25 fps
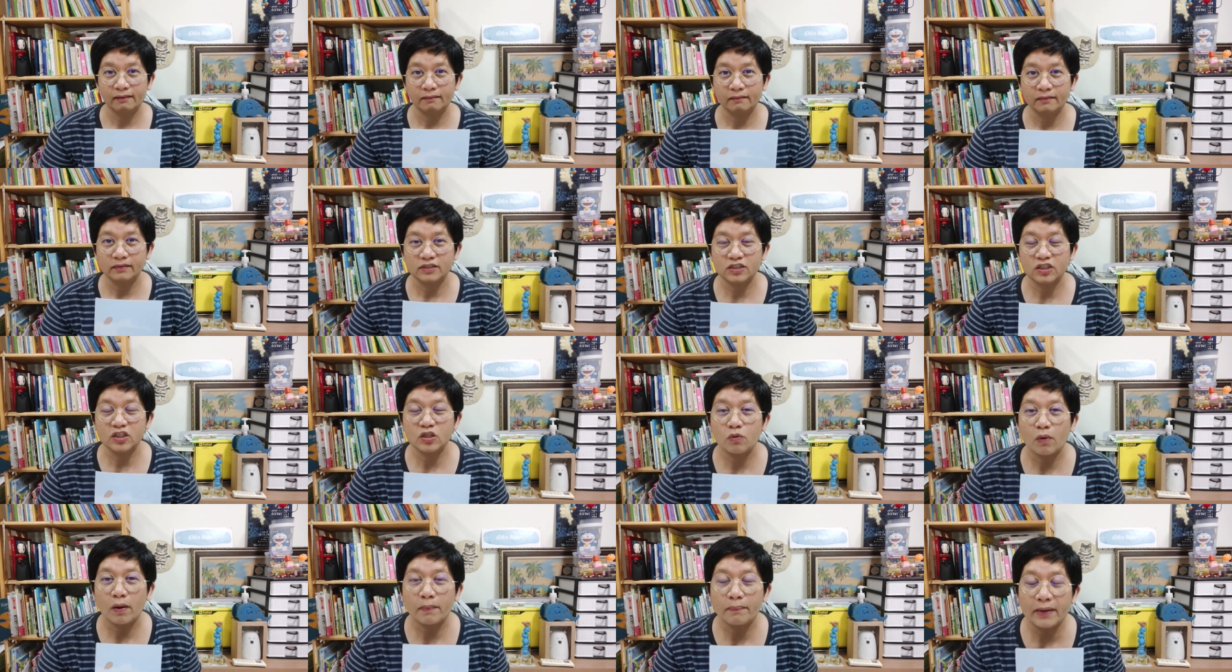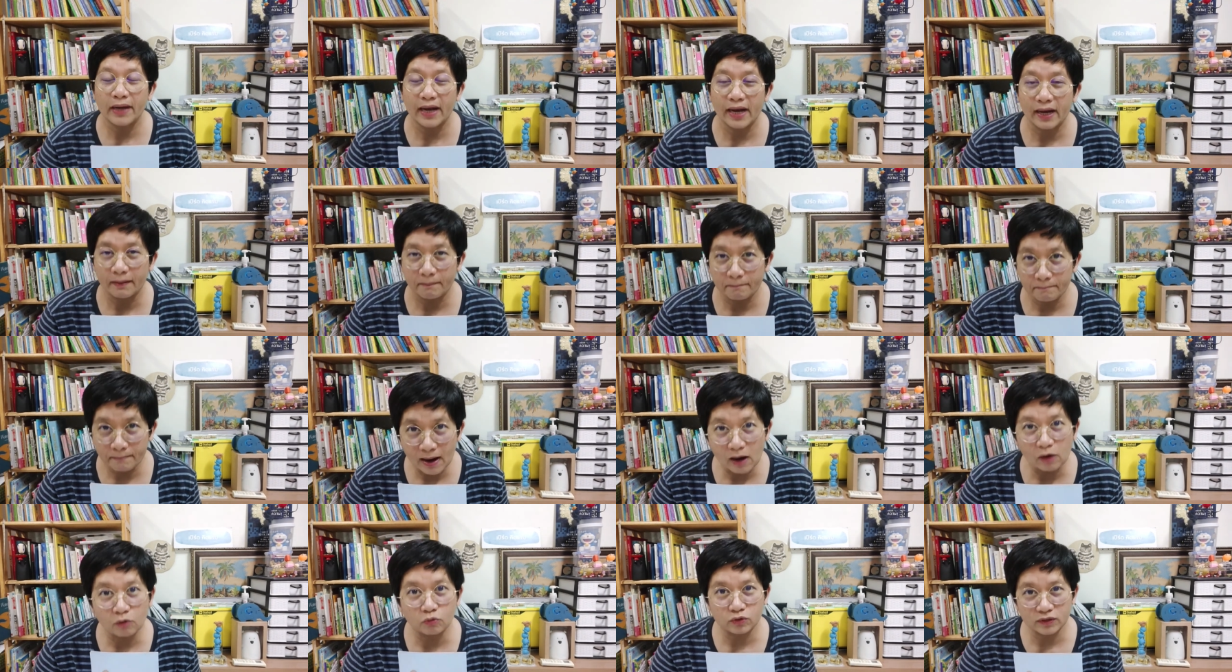ชื่อว่าเพลง
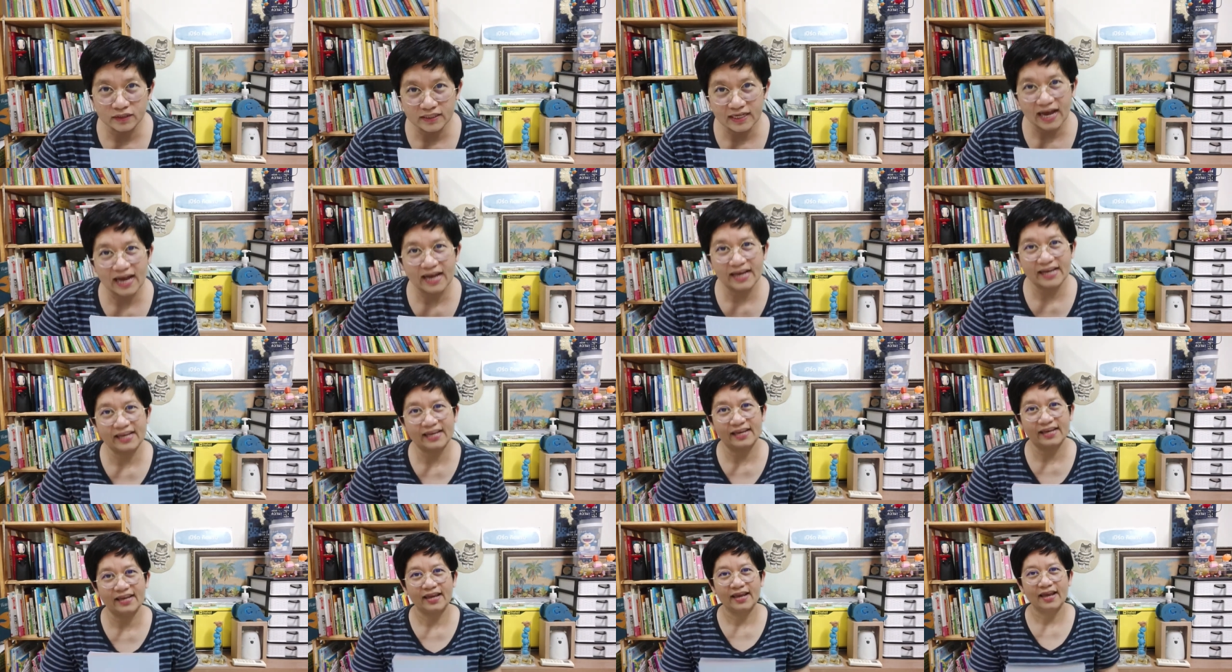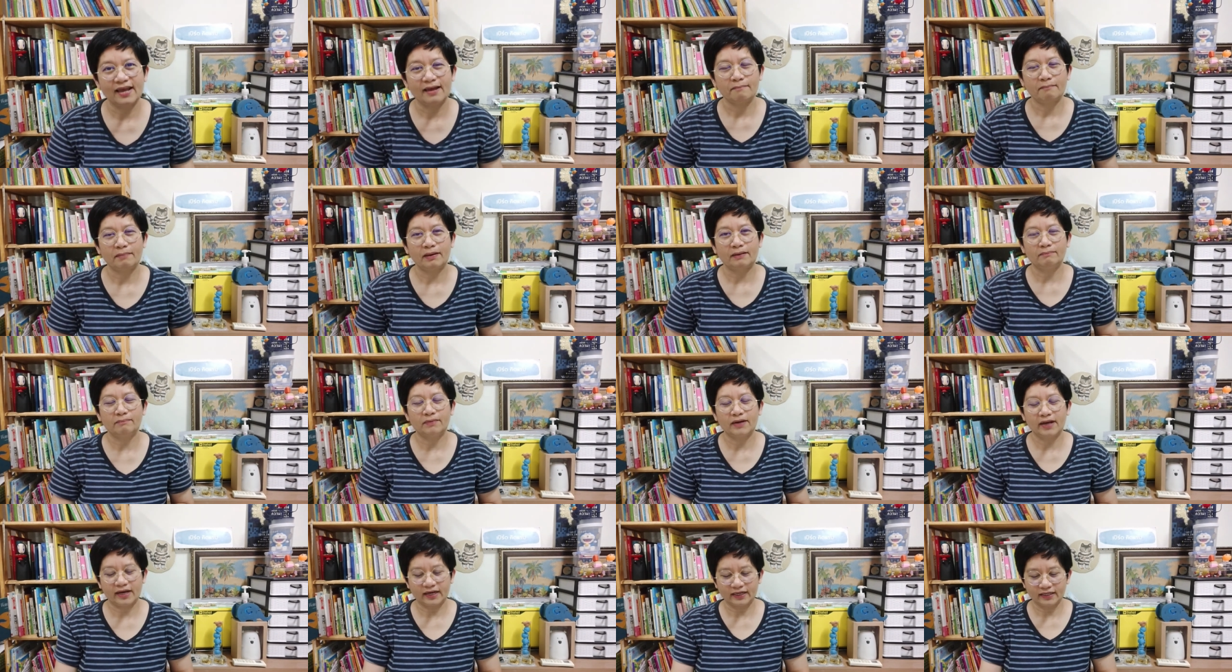เบาใจ เป็นเพล
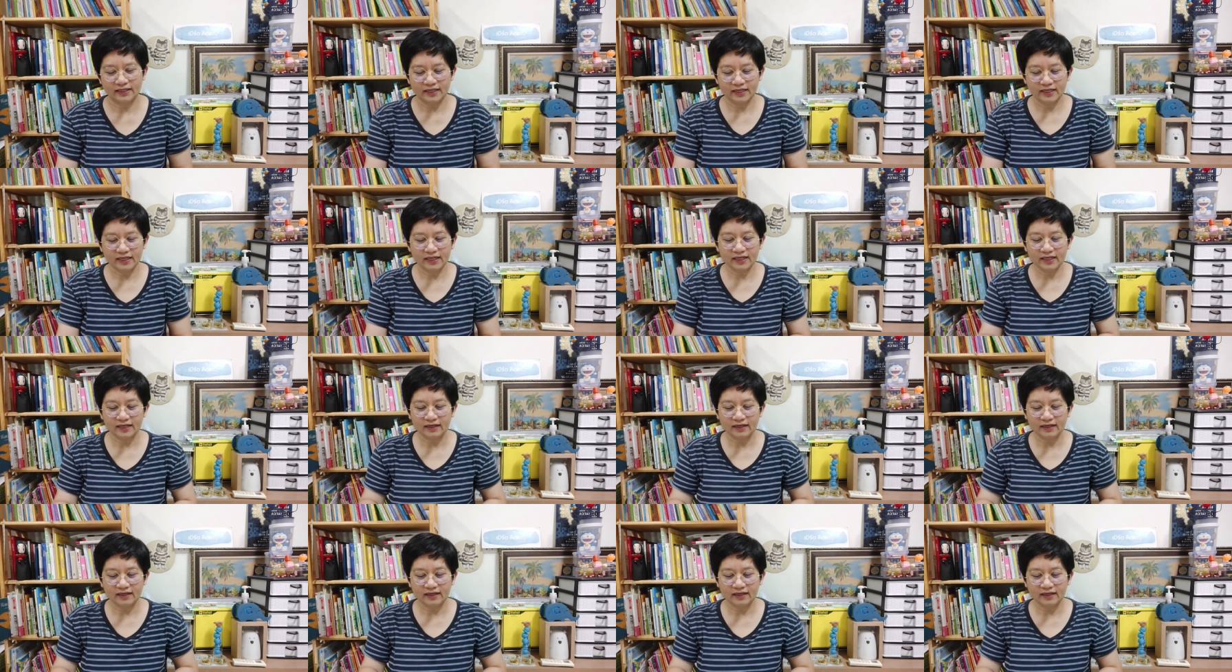งที่